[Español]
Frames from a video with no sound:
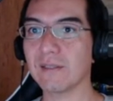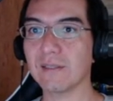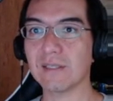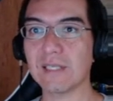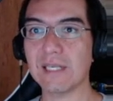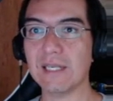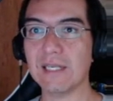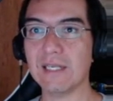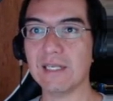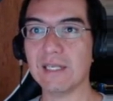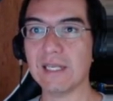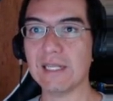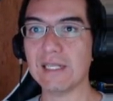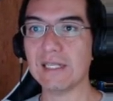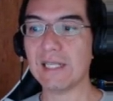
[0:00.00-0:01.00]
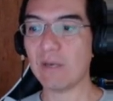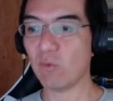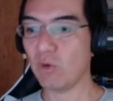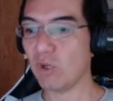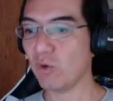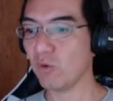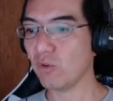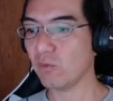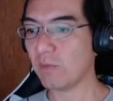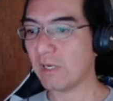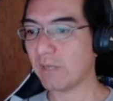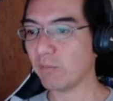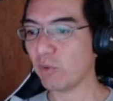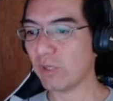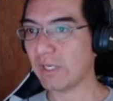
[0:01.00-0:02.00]
Y en Downloads van a
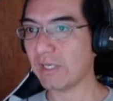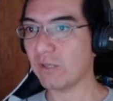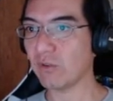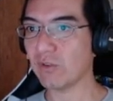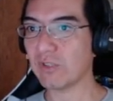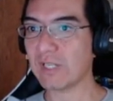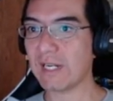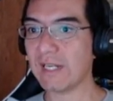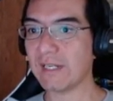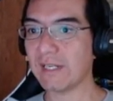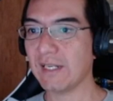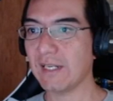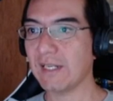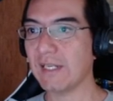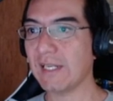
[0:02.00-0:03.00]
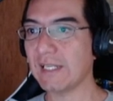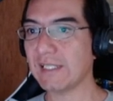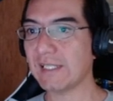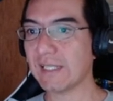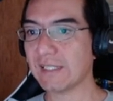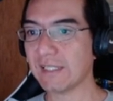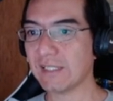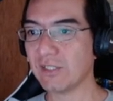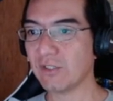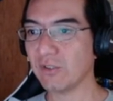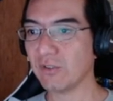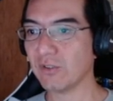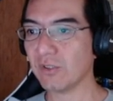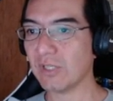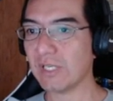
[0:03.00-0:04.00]
poder encontrar esta
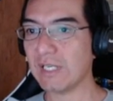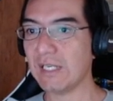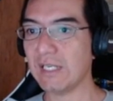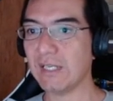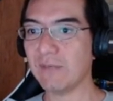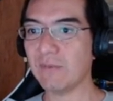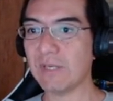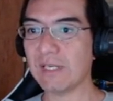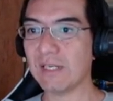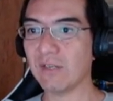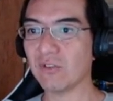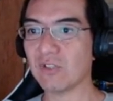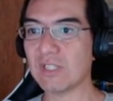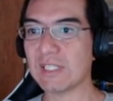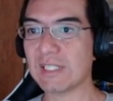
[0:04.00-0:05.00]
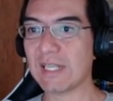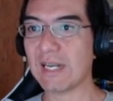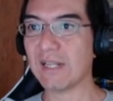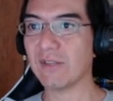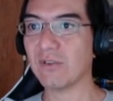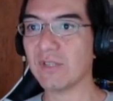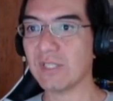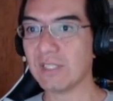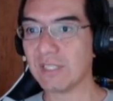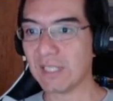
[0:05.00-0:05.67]
sección y vienen los instaladores,